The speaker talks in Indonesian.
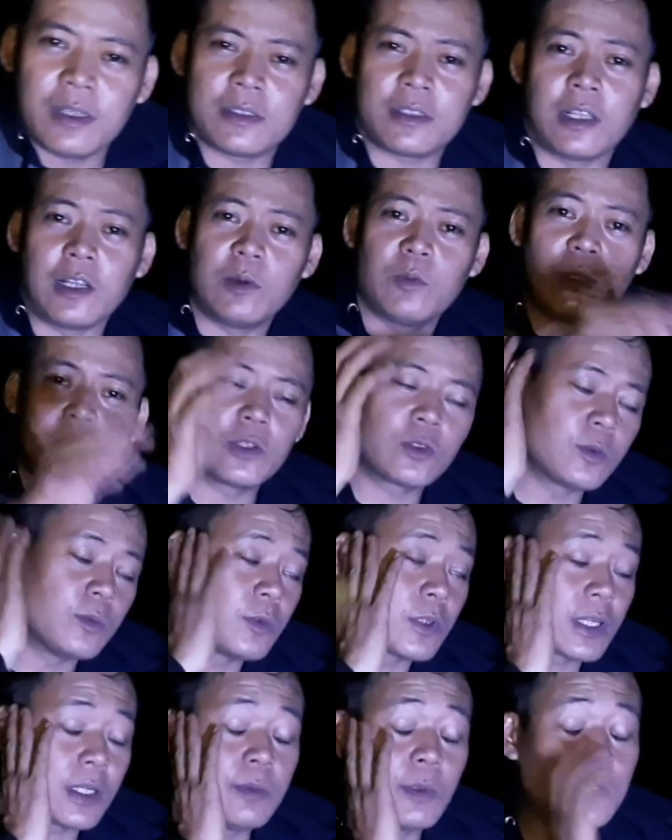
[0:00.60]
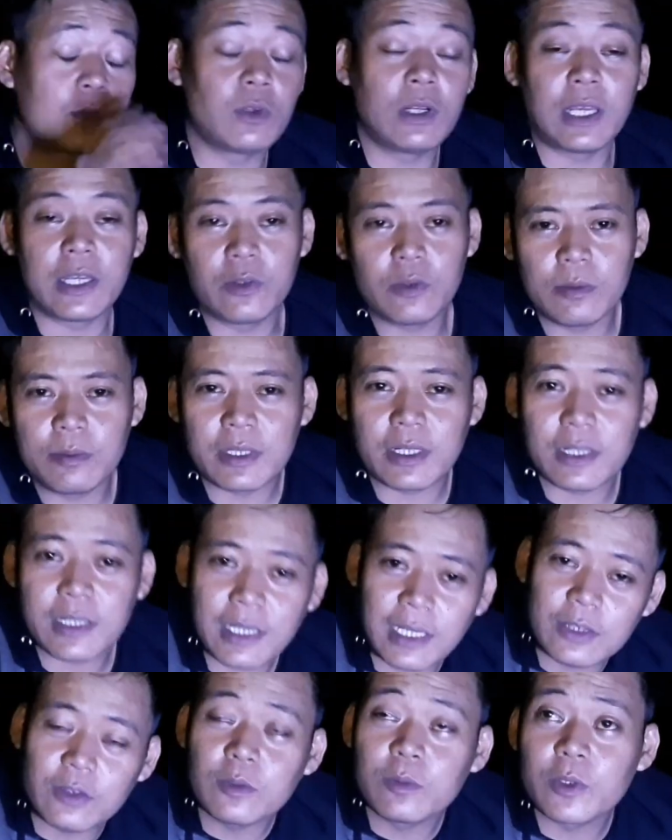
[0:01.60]
Assalamualaikum warahmatullahi
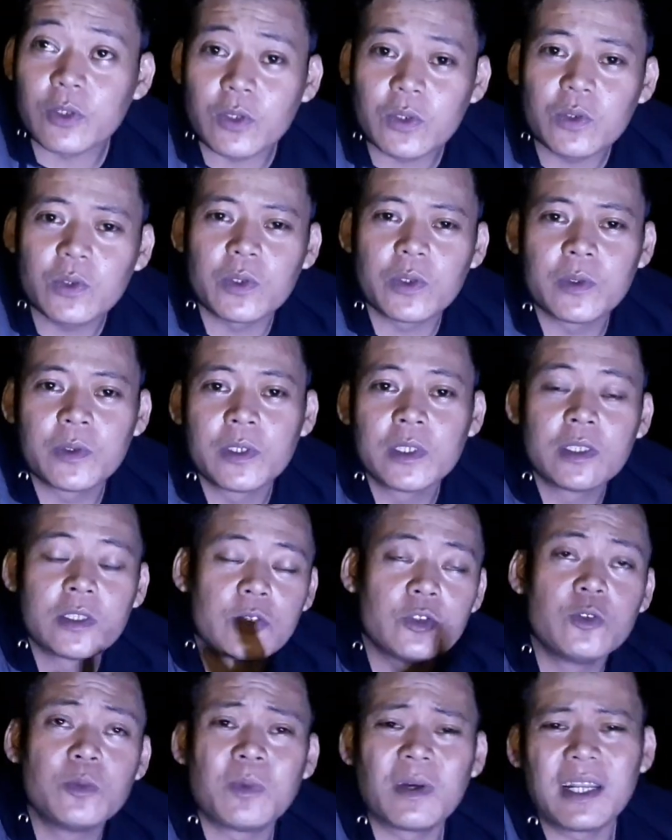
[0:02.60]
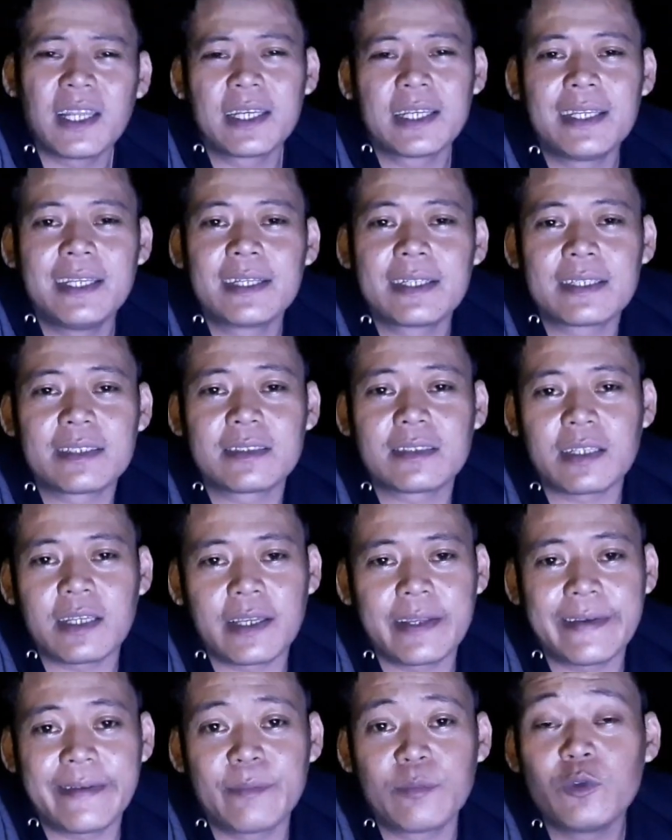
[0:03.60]
wabarakatuh broku Jumpa lagi dengan
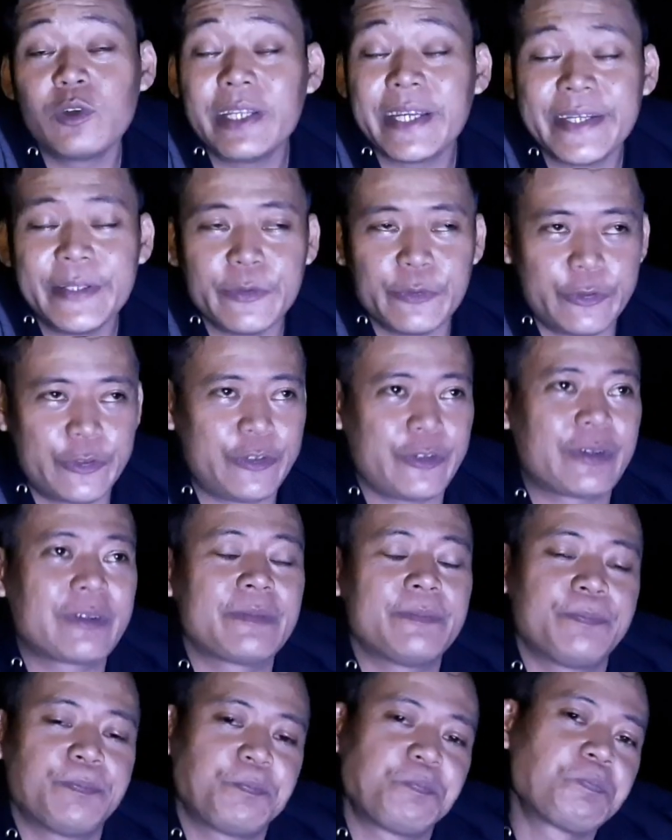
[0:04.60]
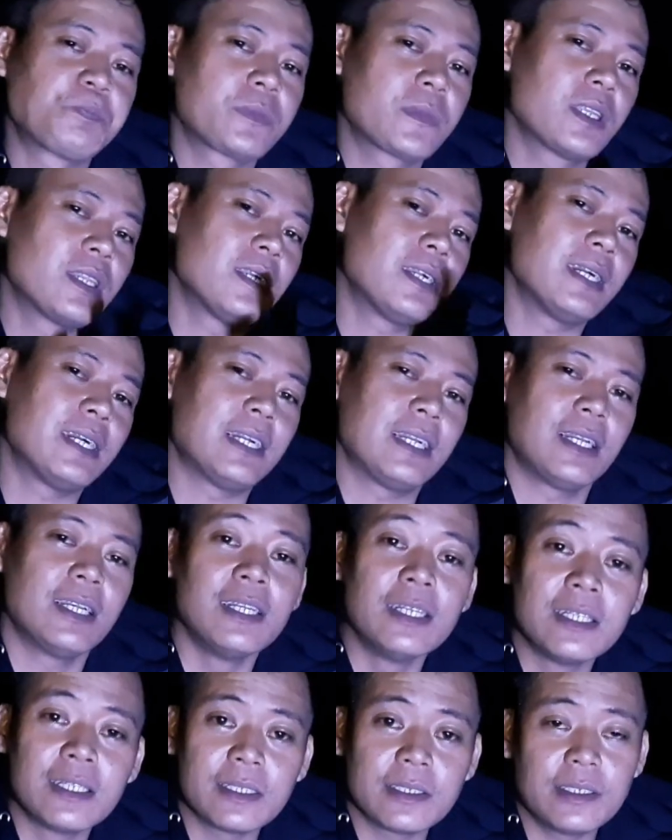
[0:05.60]
saya Mulia di Ucok nah,
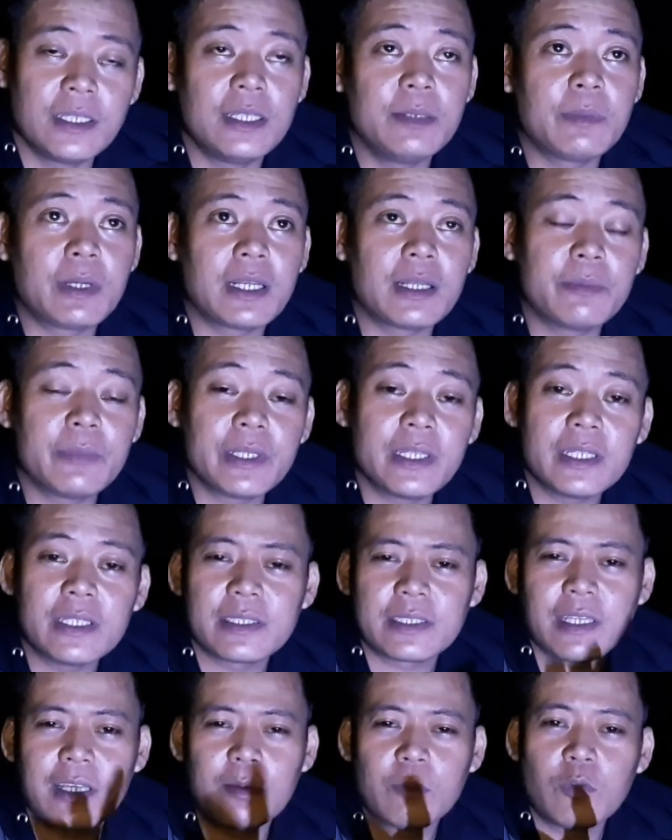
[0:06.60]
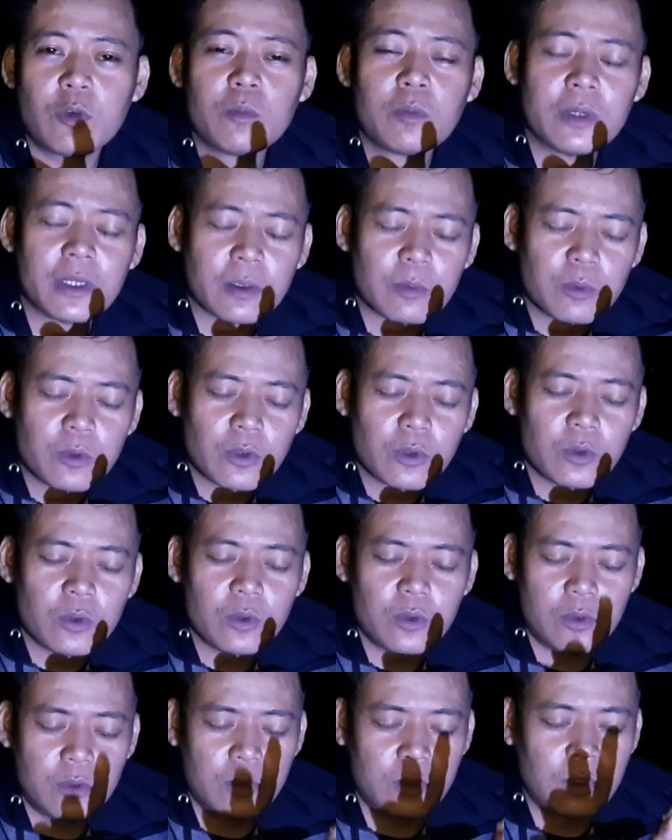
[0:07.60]
Jadi malam ini saya mau
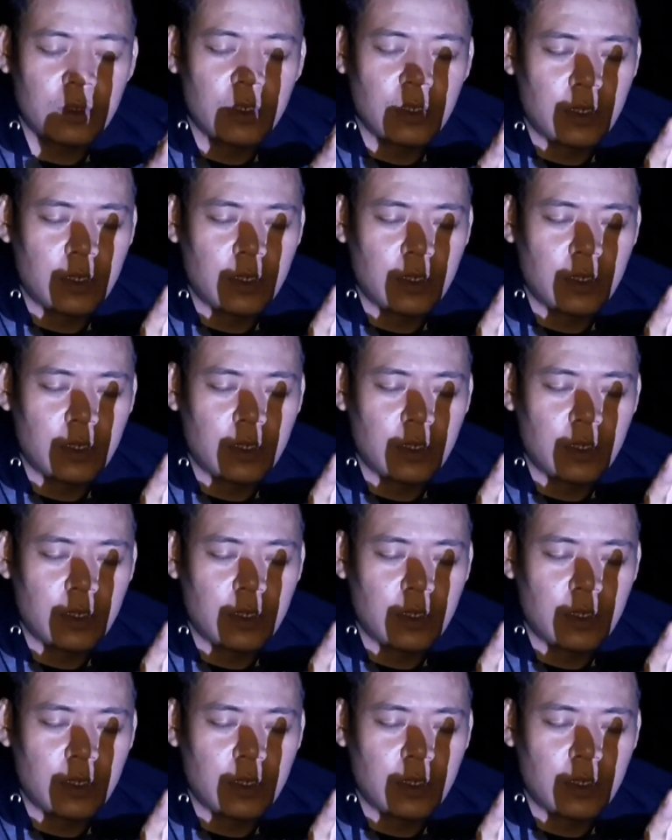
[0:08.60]
berburu